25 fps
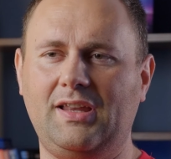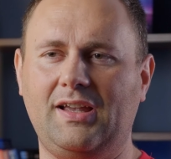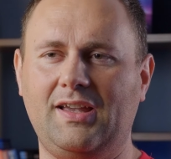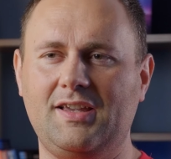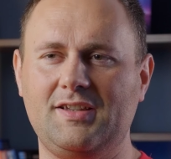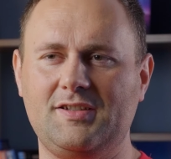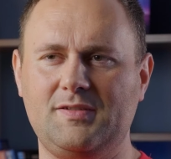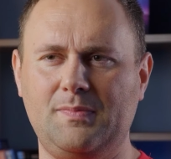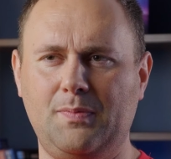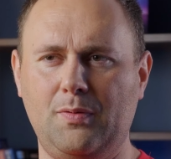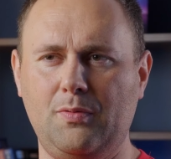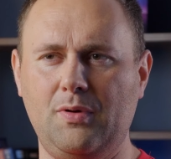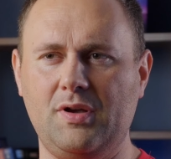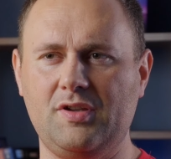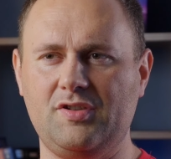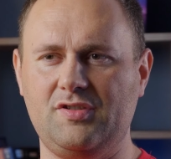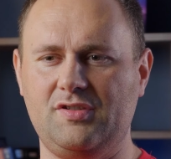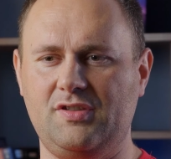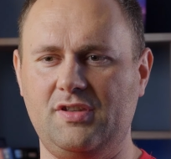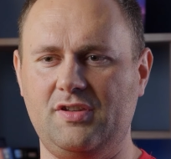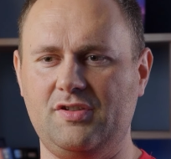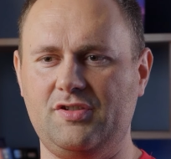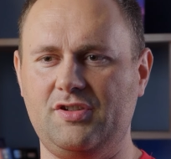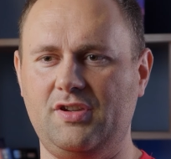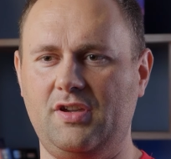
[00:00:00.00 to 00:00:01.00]
takie
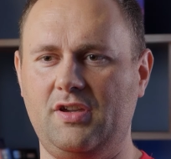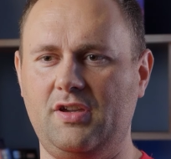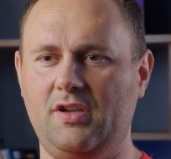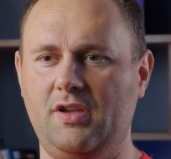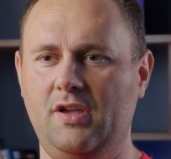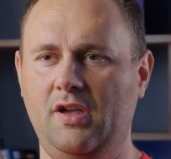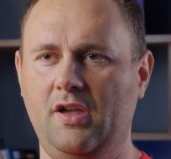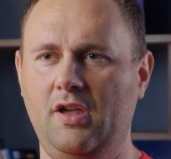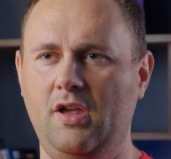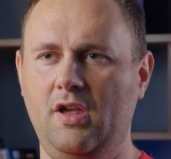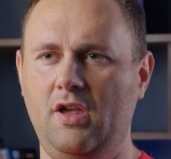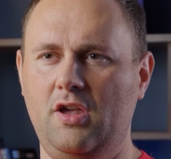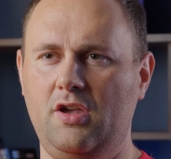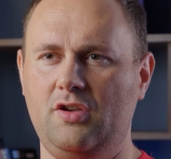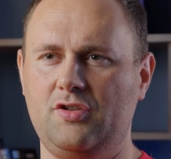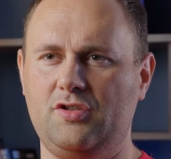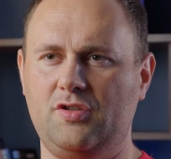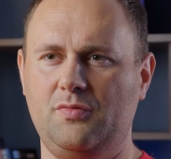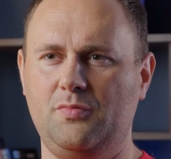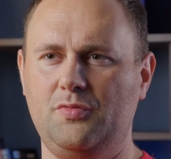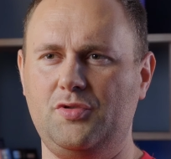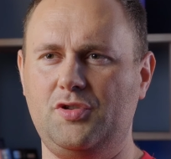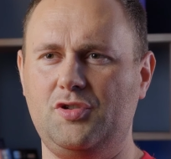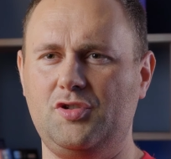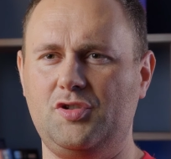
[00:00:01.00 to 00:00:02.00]
społeczne, że, że
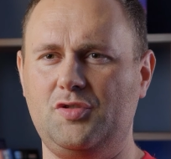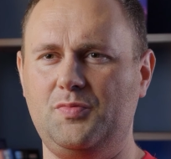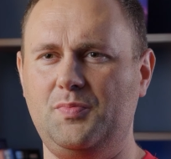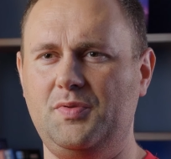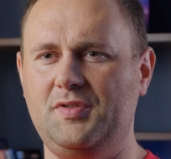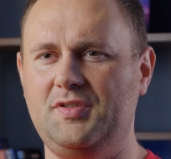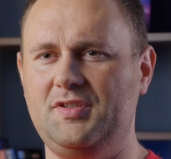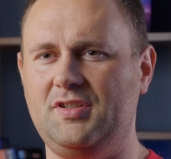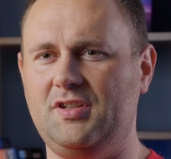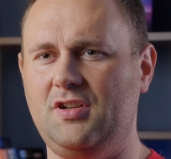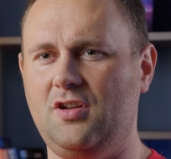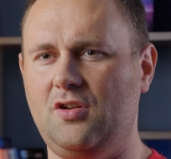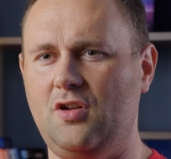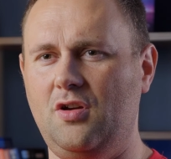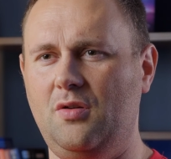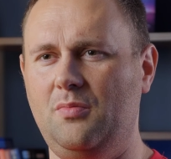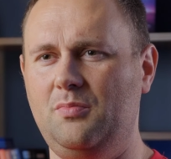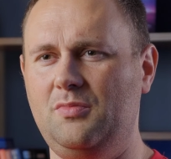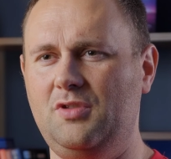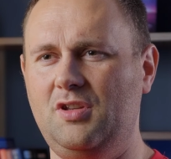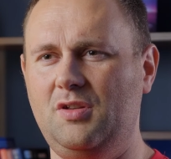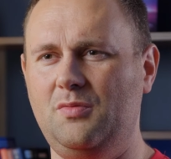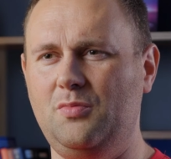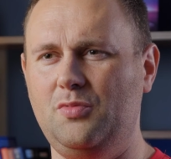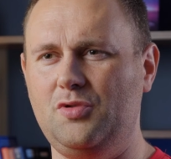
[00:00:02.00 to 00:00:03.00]
musisz być
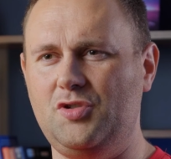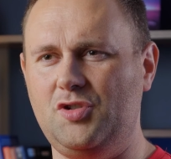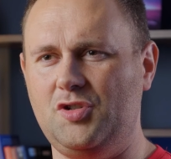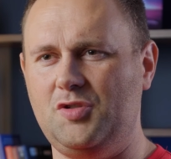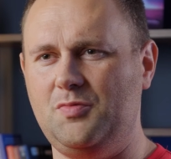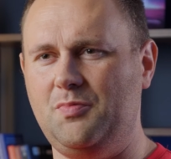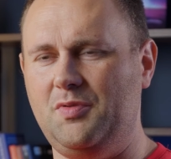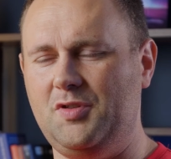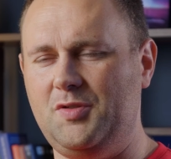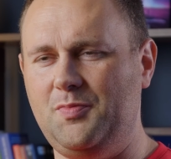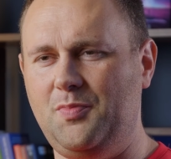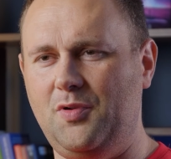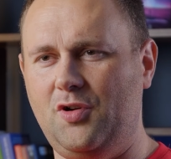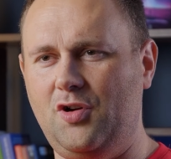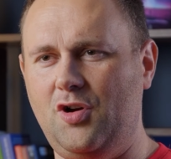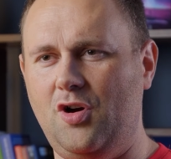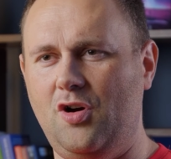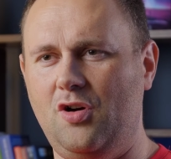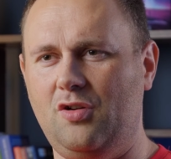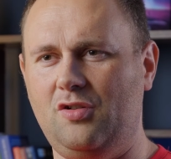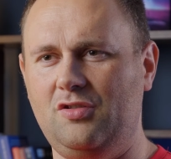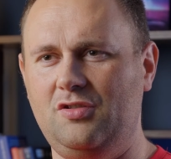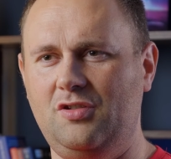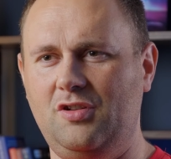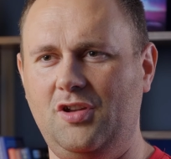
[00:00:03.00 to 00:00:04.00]
skromny, musisz być
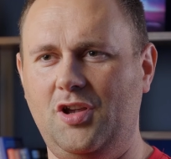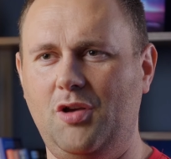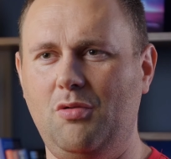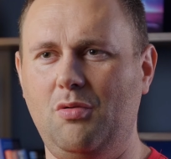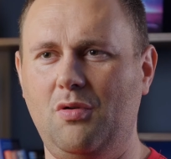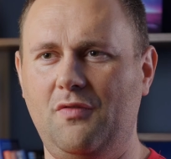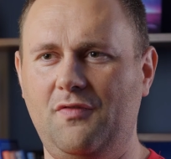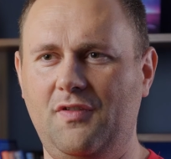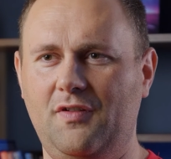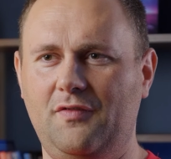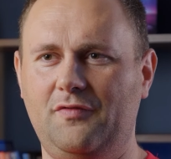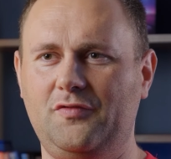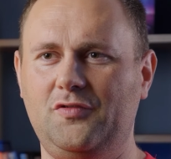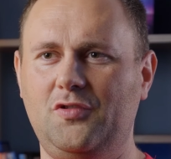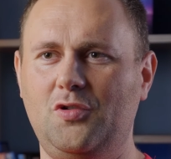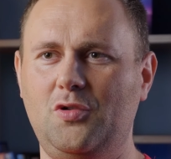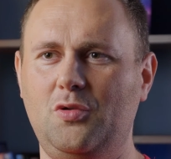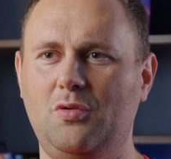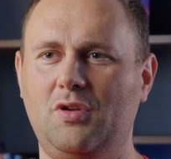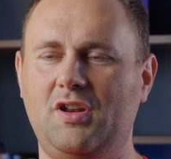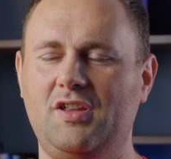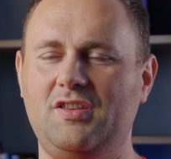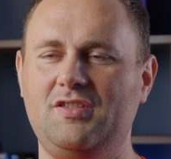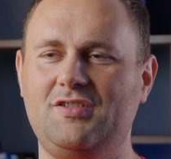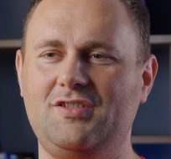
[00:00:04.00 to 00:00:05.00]
pokorny, głowa w
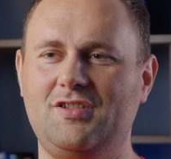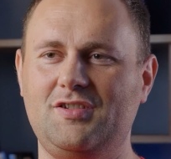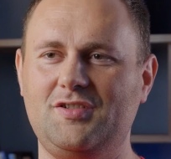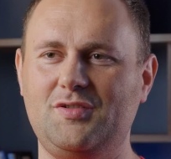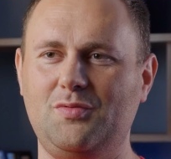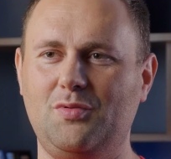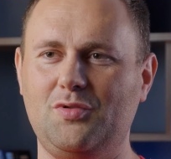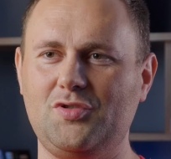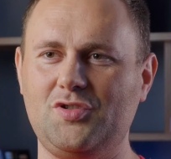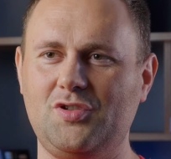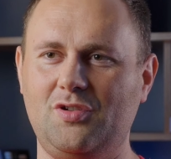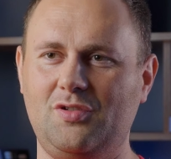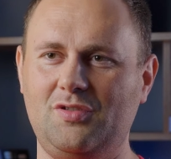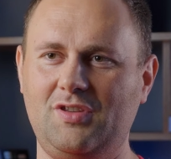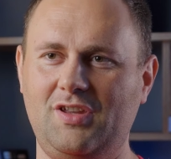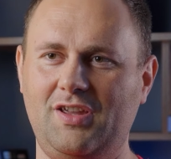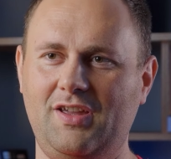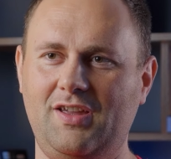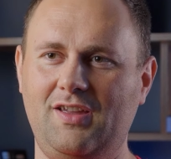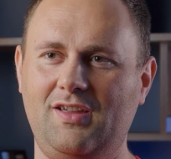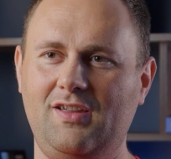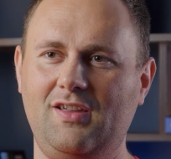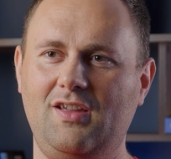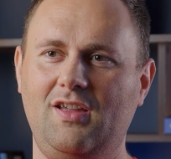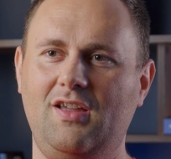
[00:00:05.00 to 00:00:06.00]
dół, ręce złożone.